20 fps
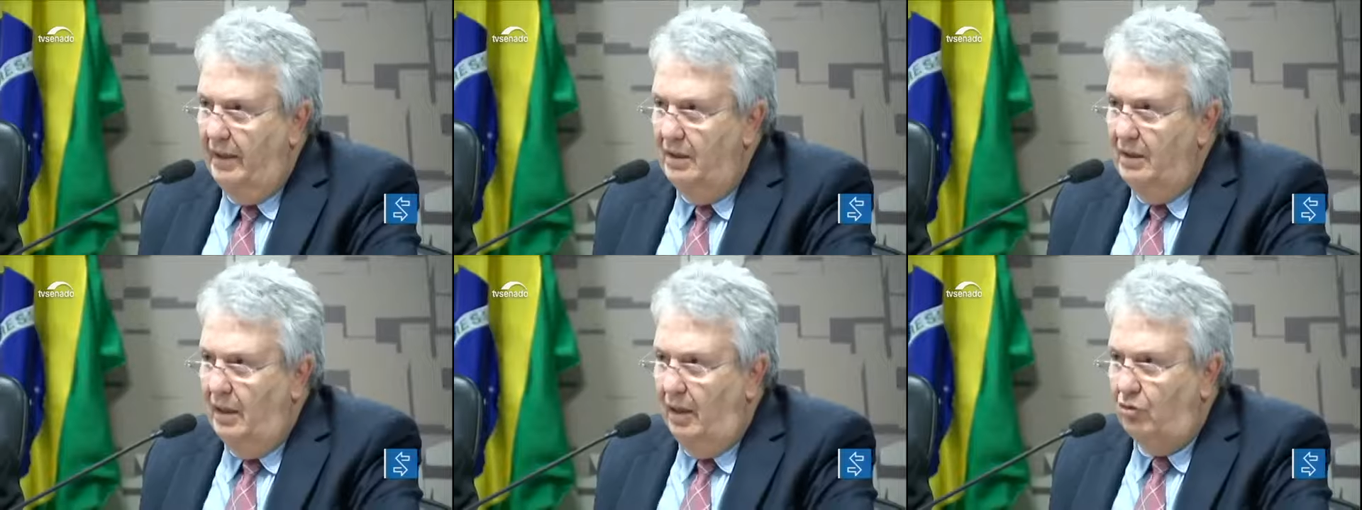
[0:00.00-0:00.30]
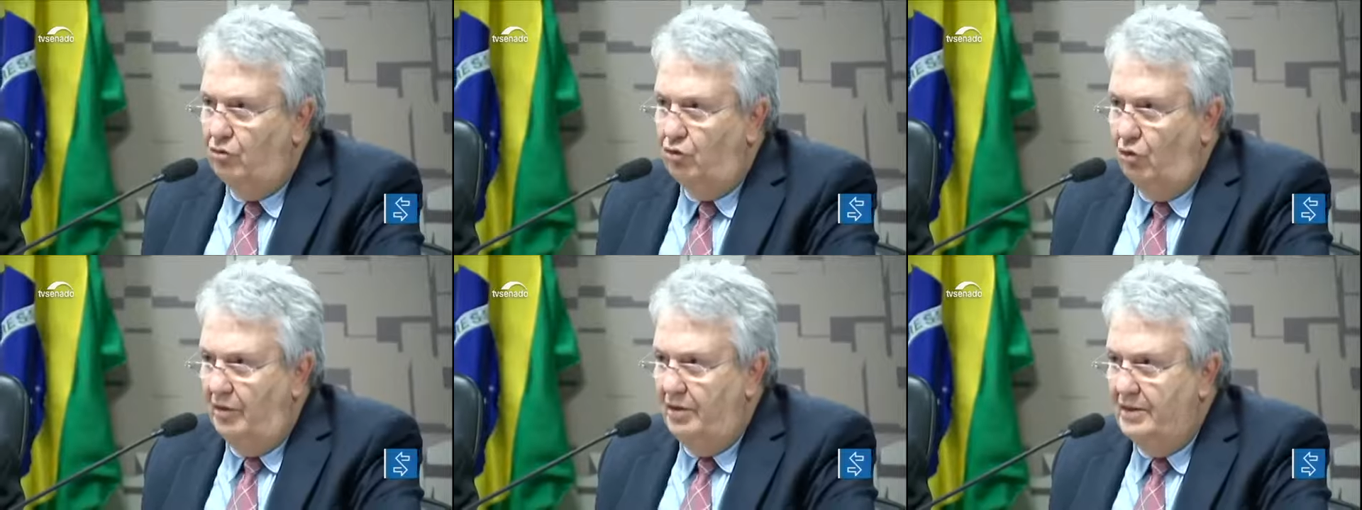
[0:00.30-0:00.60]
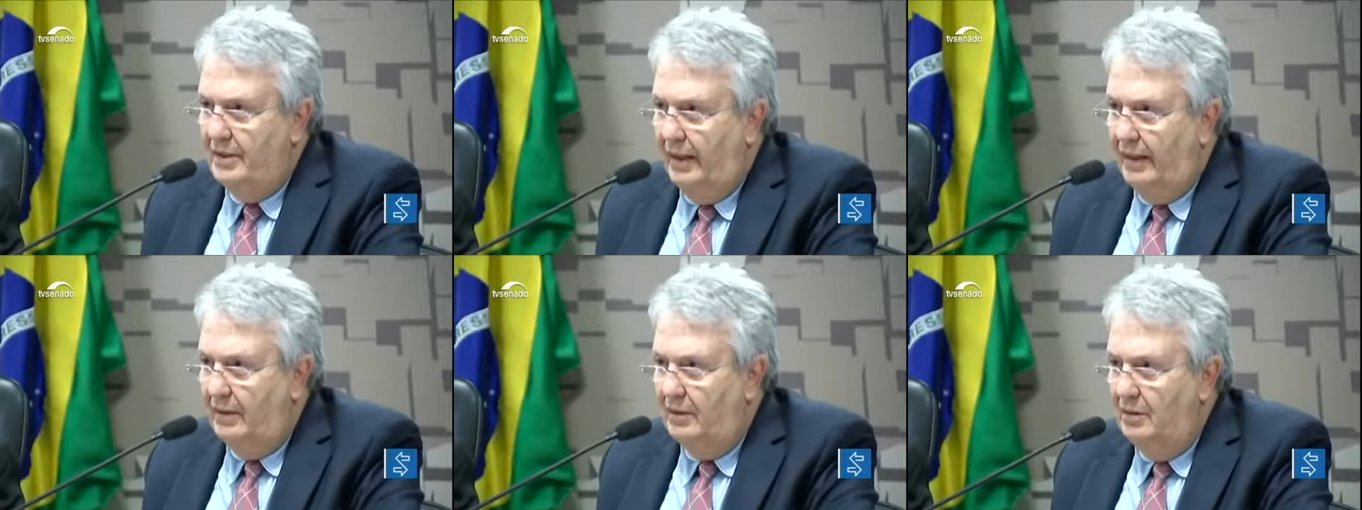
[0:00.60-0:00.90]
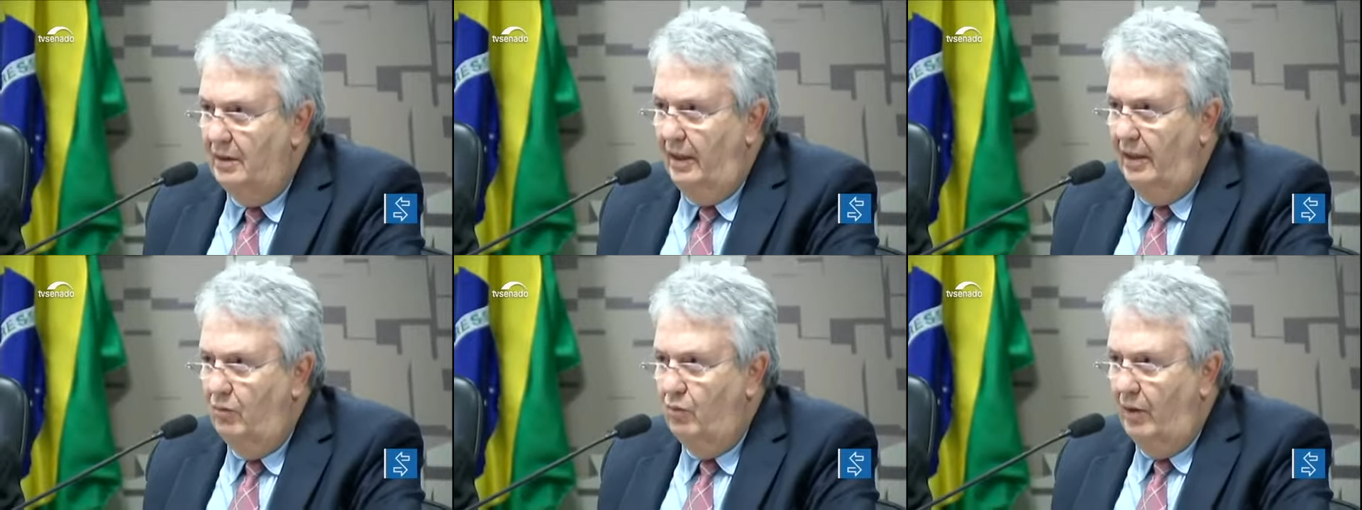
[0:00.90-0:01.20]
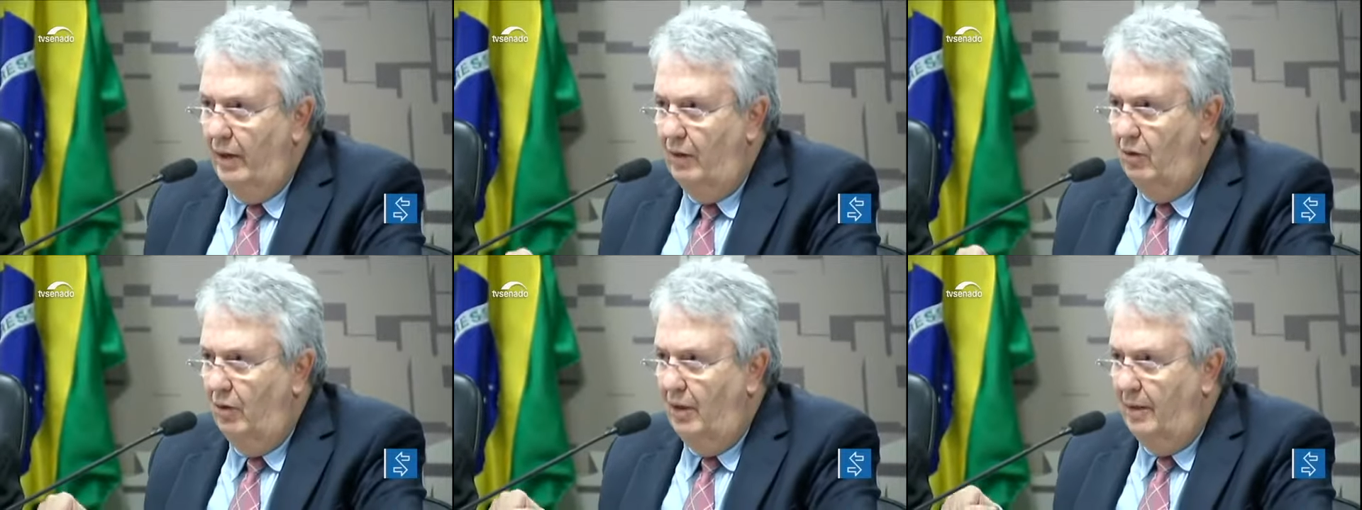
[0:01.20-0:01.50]
mas a queda
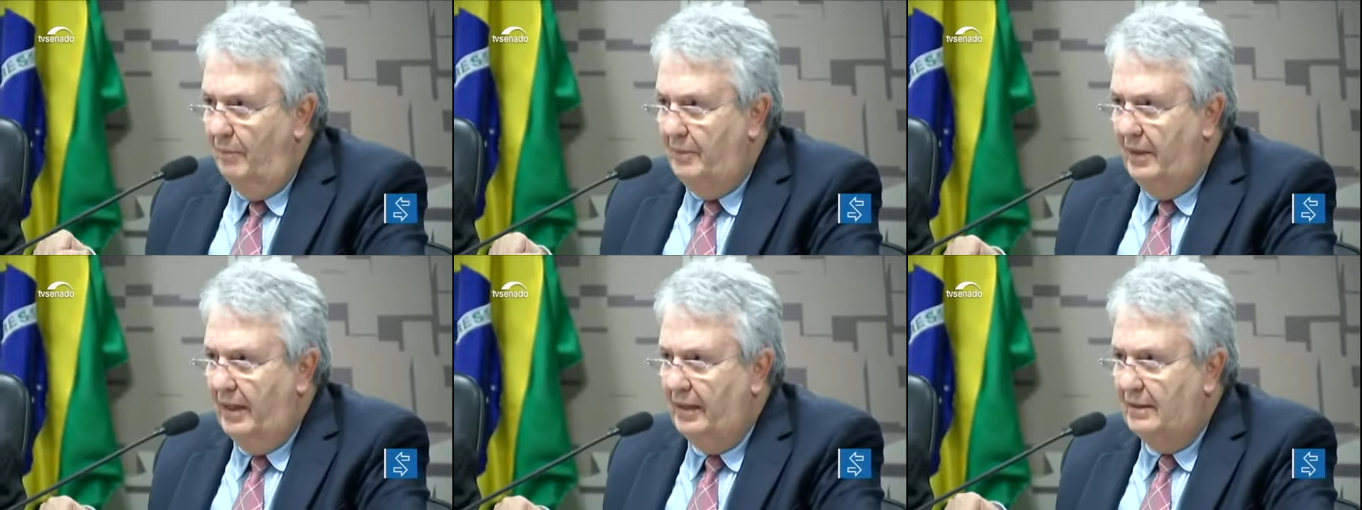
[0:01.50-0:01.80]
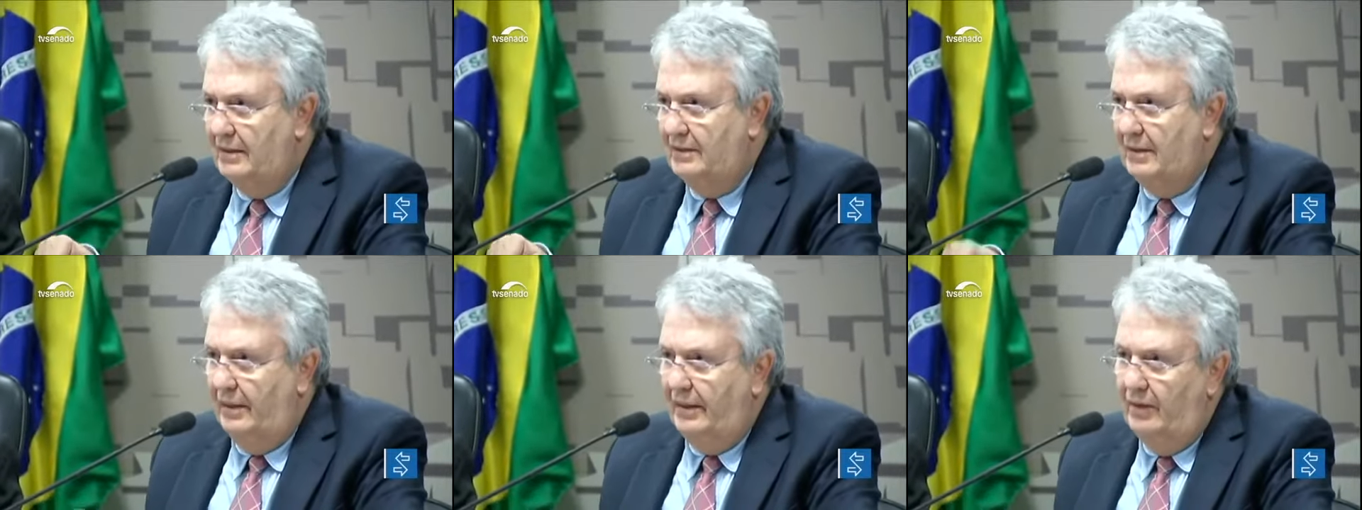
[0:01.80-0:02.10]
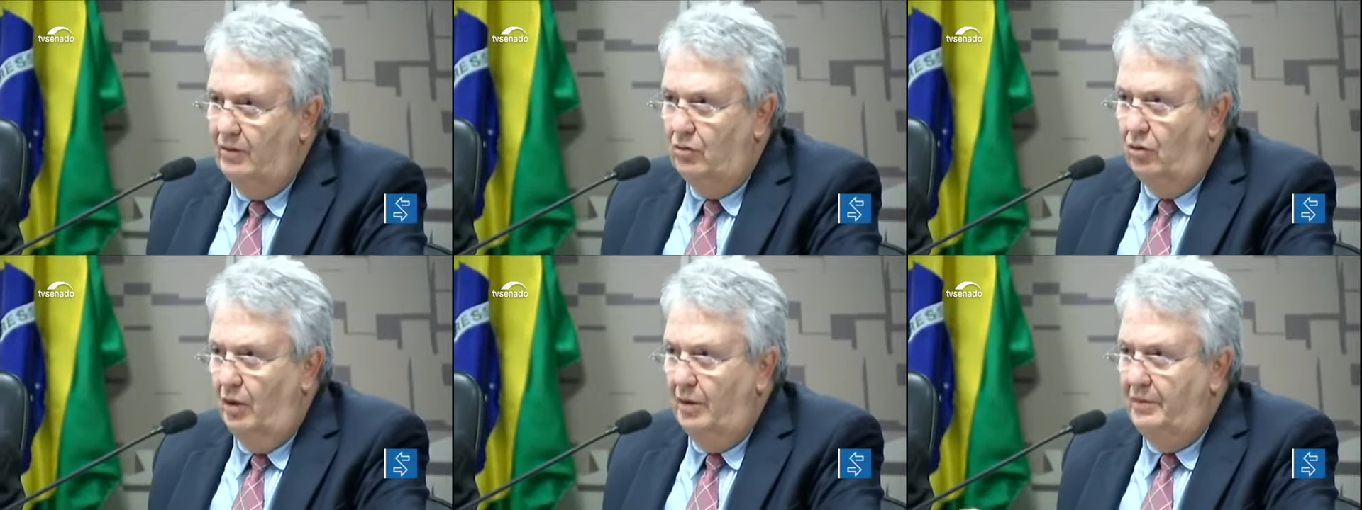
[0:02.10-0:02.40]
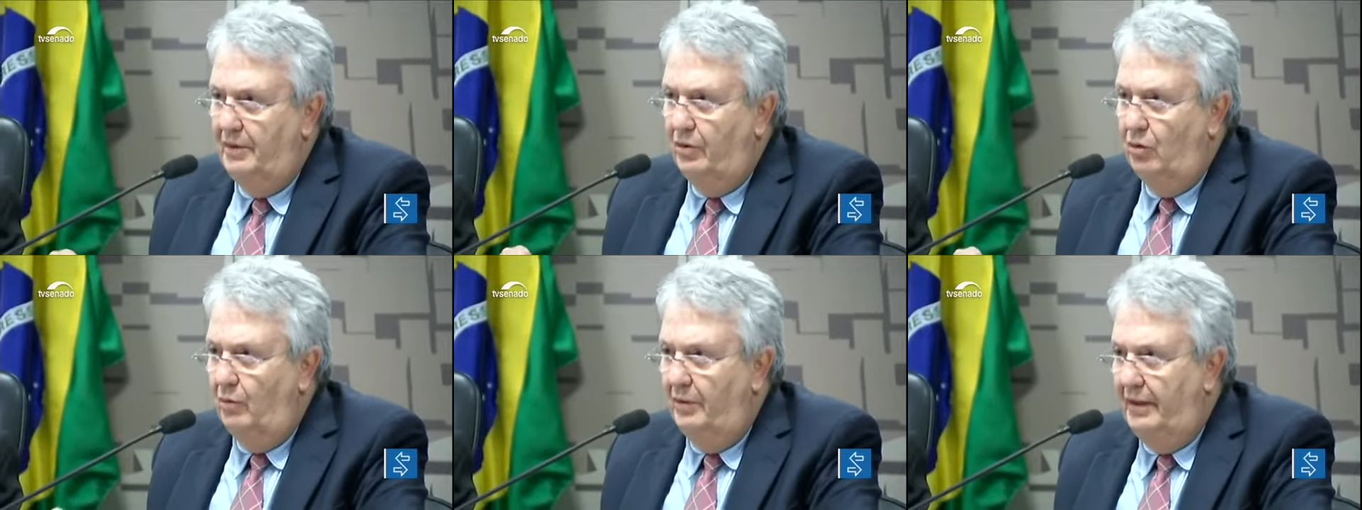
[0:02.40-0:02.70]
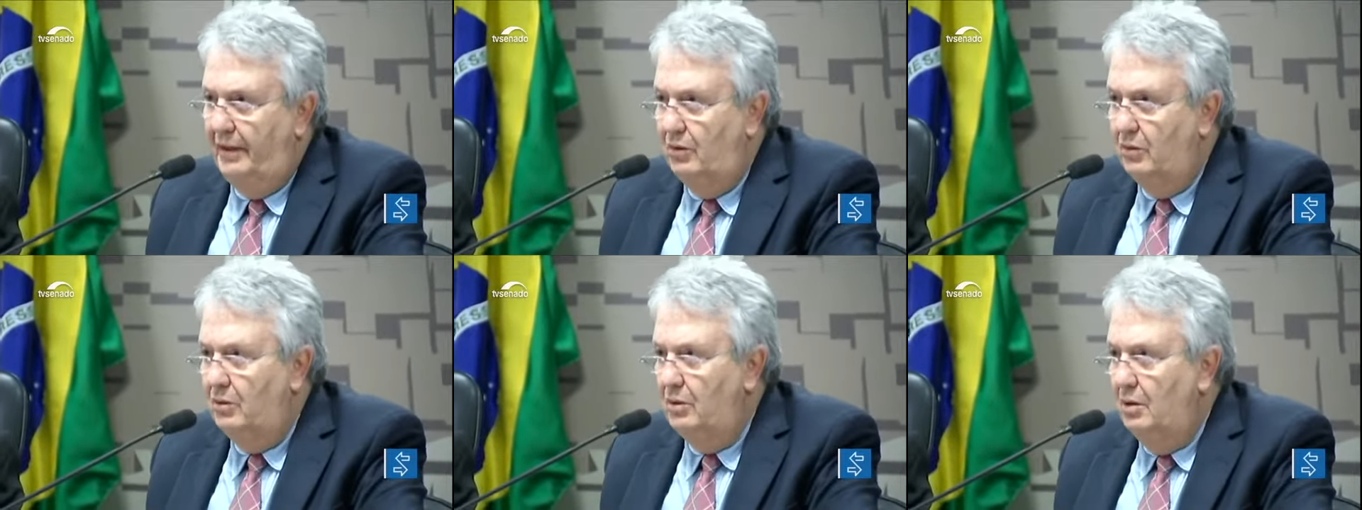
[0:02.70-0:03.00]
da aeronave
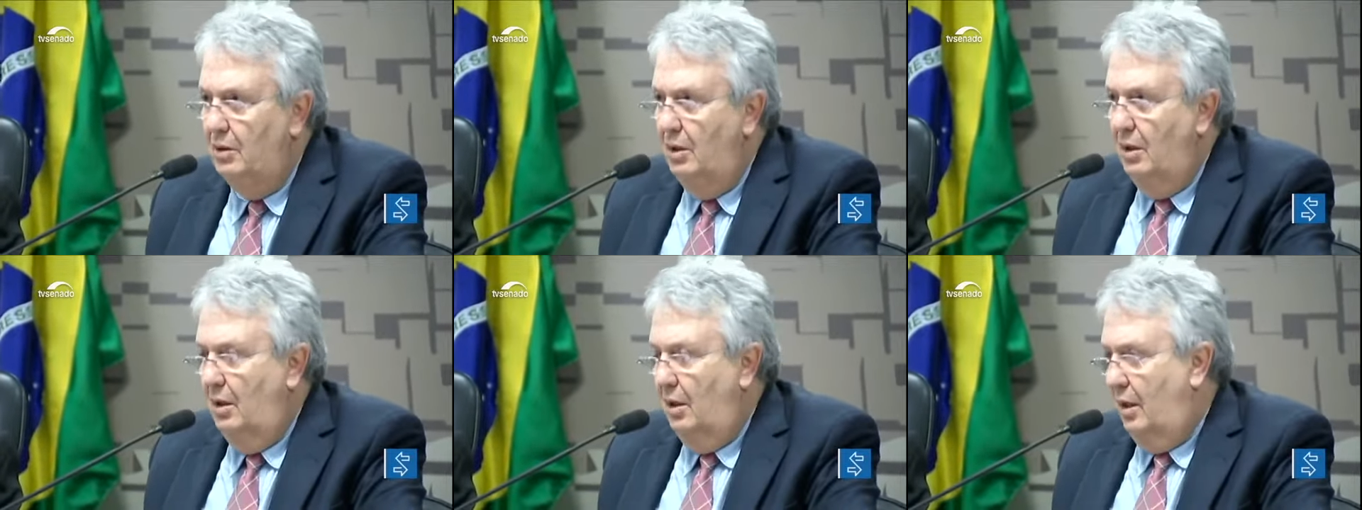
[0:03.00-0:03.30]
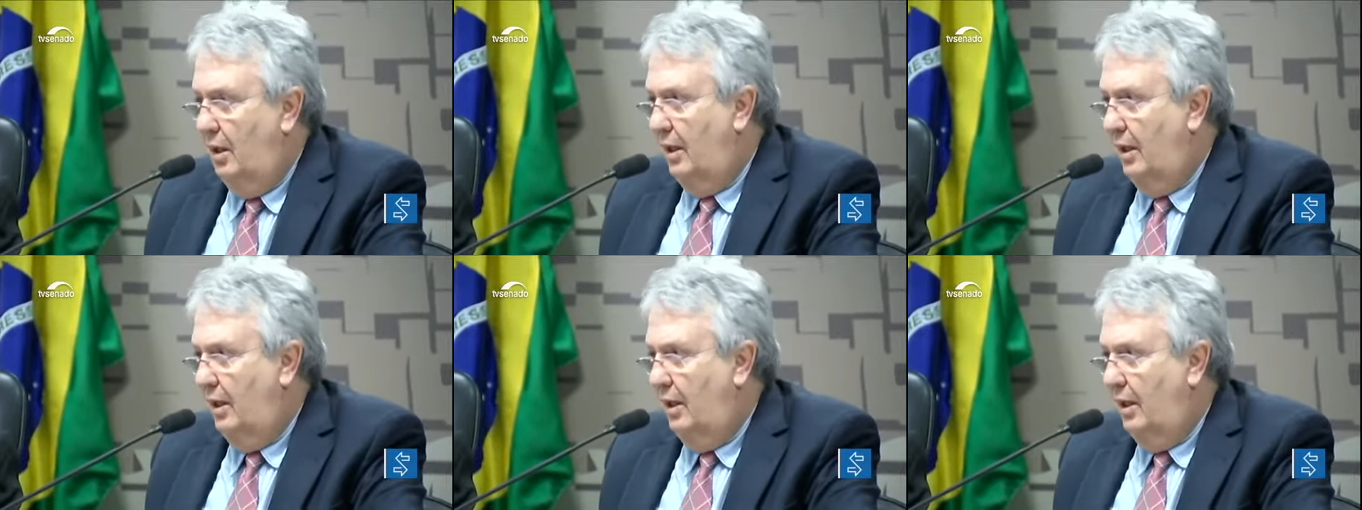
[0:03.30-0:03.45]
resultou de erros do